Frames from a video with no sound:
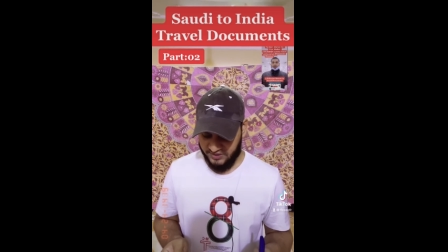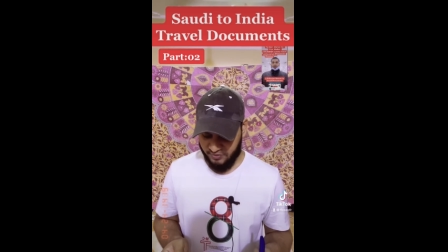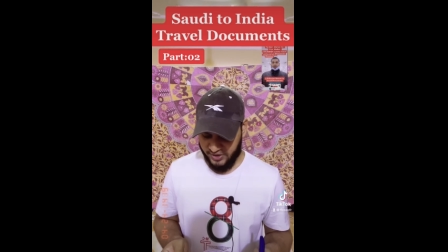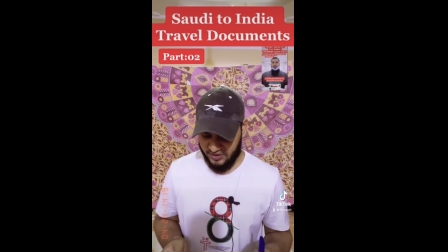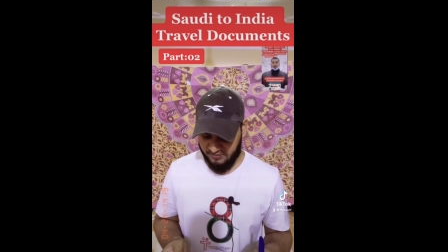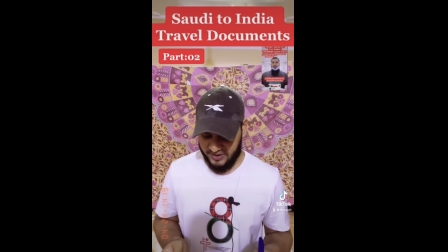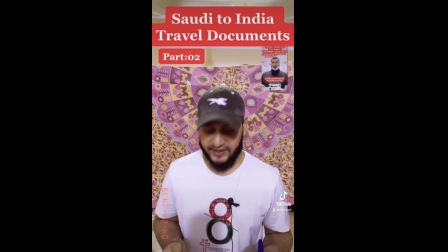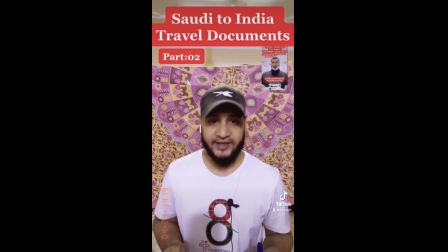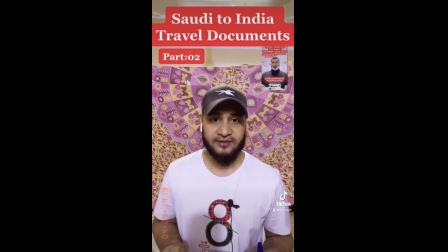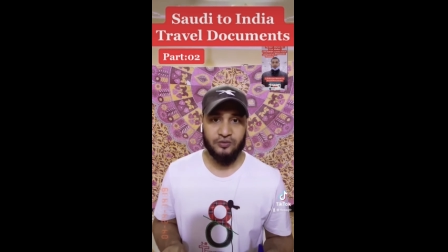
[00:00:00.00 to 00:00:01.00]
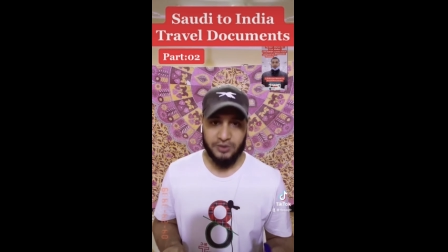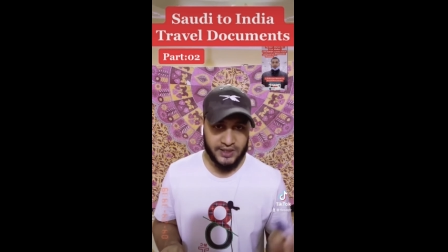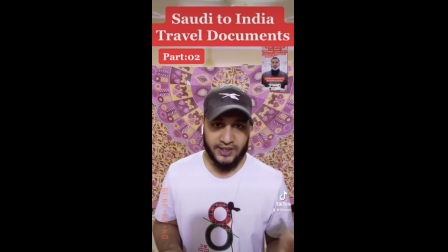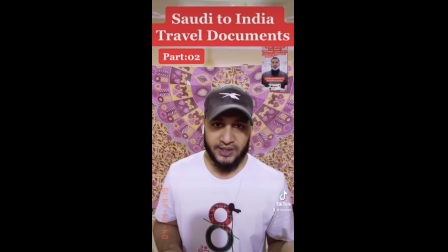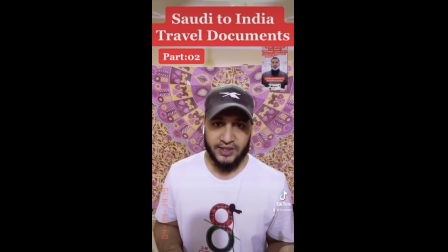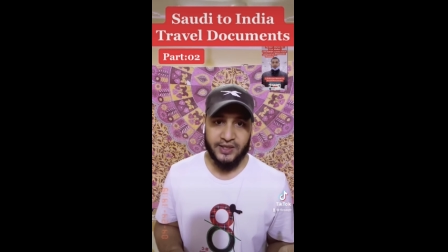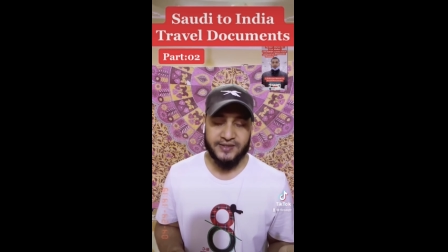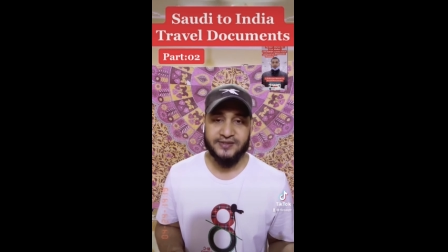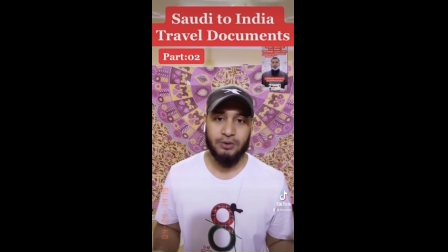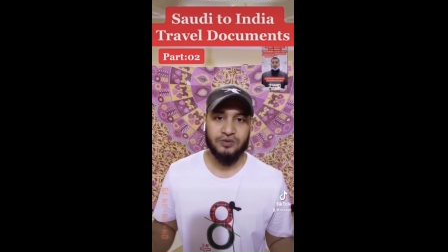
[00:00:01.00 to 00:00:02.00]
ई पॉइंट नंबर ए आर सुविधा कर लेंगे
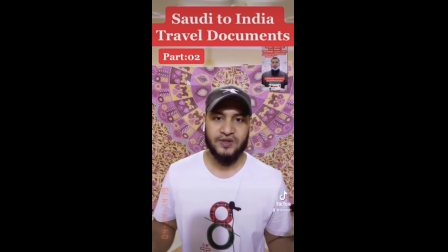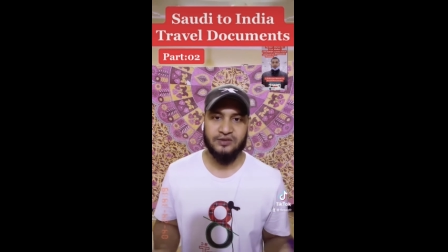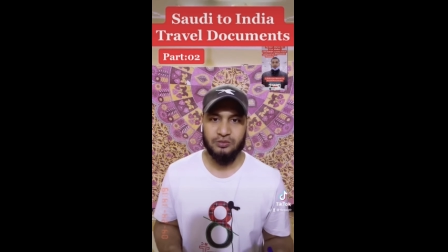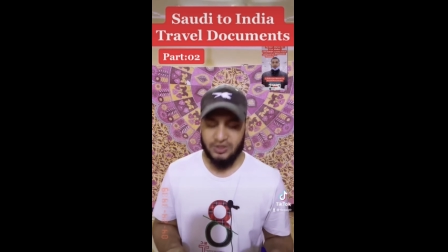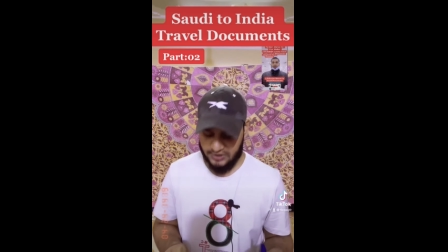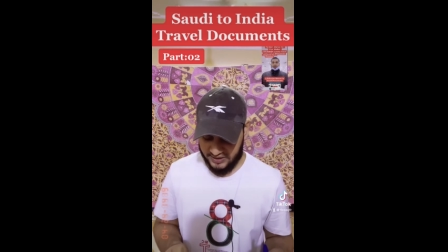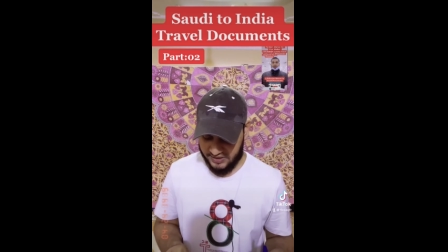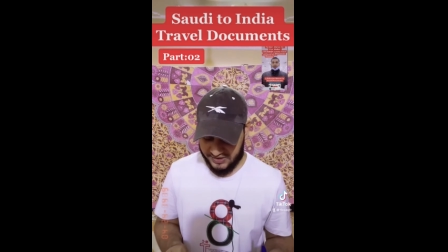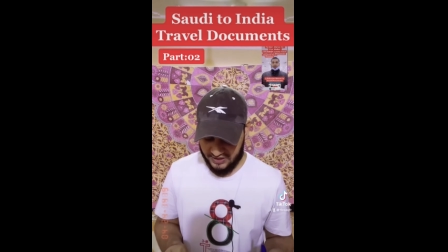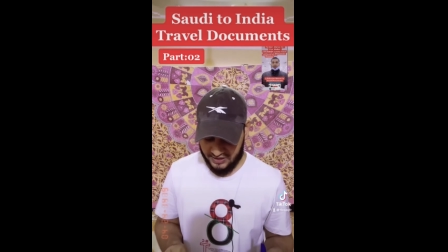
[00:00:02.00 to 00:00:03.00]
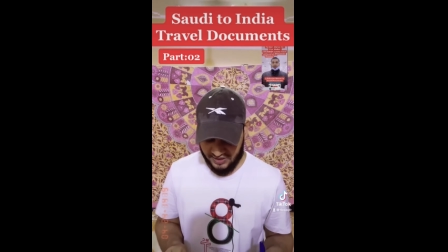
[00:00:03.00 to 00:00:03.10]
इससे बहुत सारी सुविधा मिलेगा इनशाला